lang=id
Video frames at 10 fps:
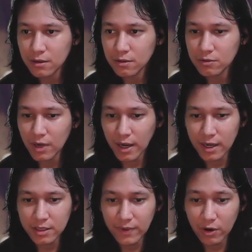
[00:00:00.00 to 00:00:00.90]
Gunakan
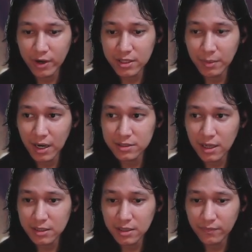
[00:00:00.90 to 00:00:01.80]
artifak. Oke, kita bakal
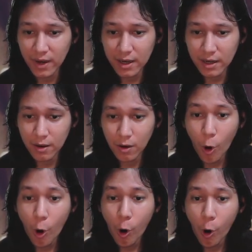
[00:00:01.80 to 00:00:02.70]
artifak.
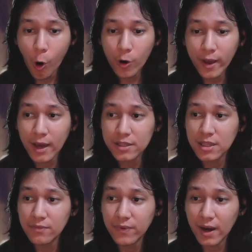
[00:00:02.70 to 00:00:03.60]
Oke, okay,
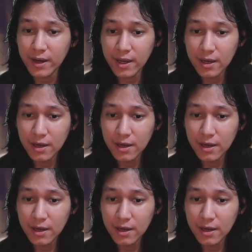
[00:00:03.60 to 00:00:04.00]
artifaknya.